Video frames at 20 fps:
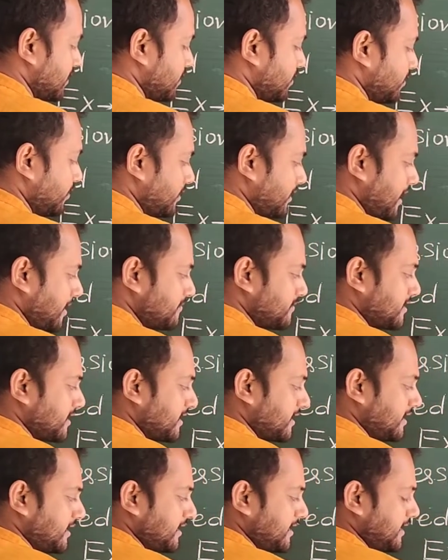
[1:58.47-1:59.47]
दो टर्म्स
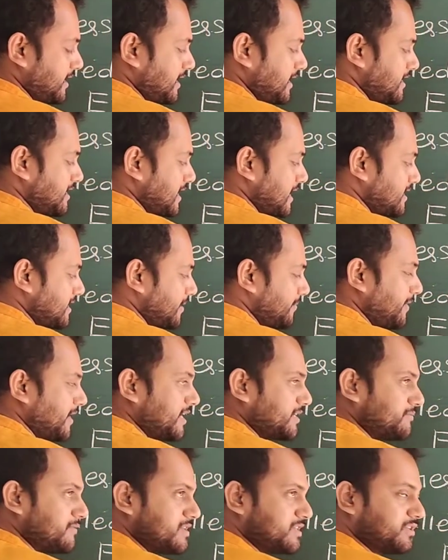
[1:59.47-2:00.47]
हैं इस एल्जेब्रिक
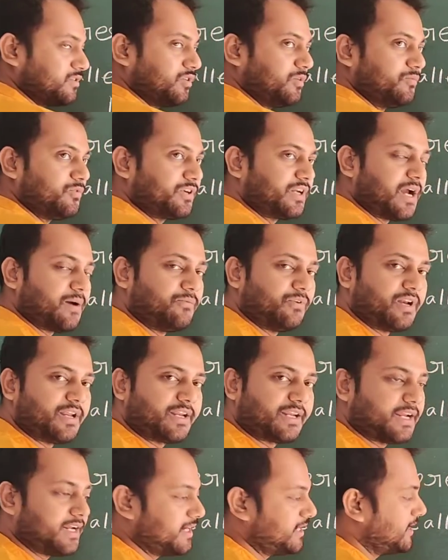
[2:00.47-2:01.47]
एक्सप्रेशन को हम लोग क्या
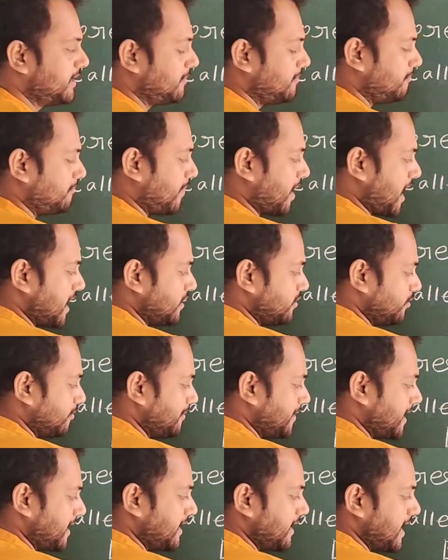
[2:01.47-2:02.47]
बोलेंगे
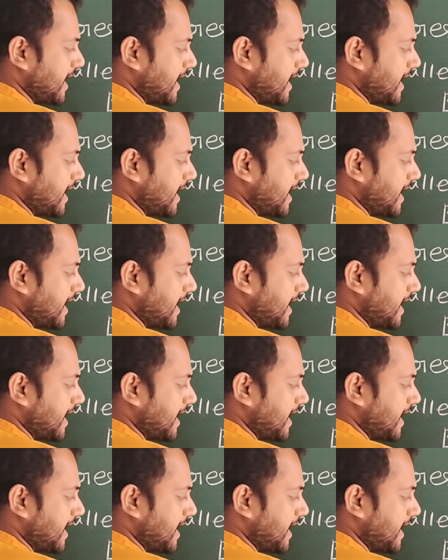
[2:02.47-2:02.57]
बाइनोमियल